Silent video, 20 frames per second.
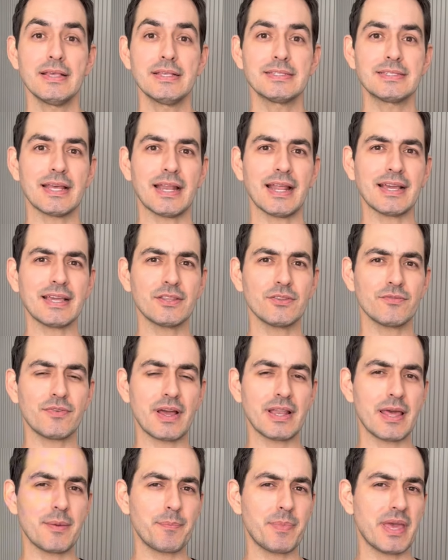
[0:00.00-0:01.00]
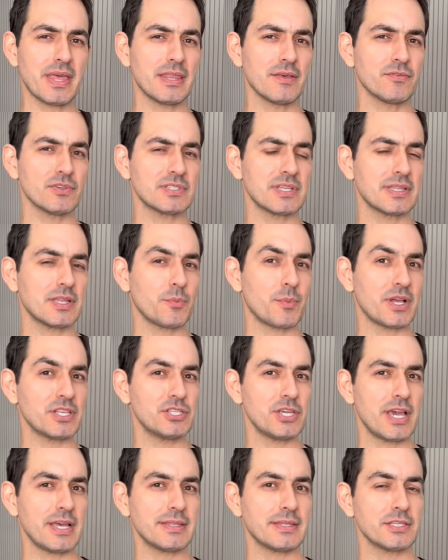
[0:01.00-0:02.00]
Será que não vale a pena você ter uma
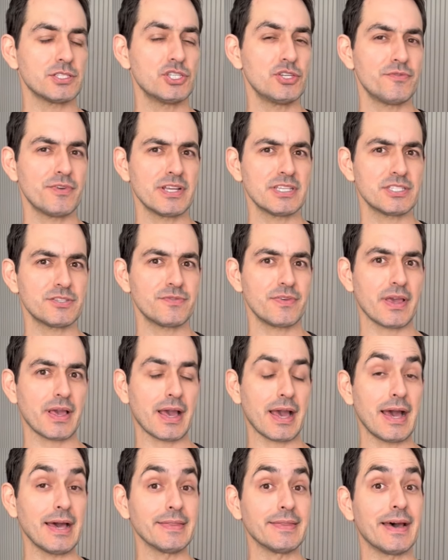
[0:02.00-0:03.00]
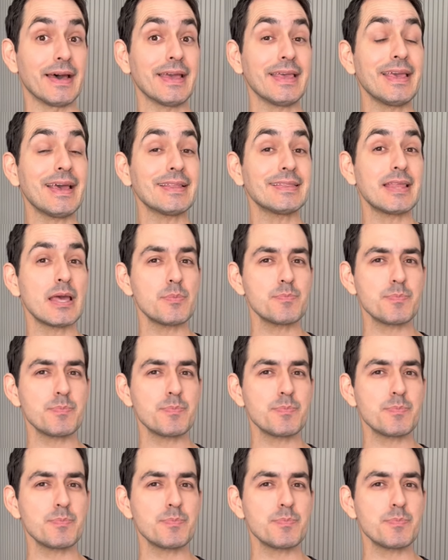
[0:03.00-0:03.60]
dieta diversificada e até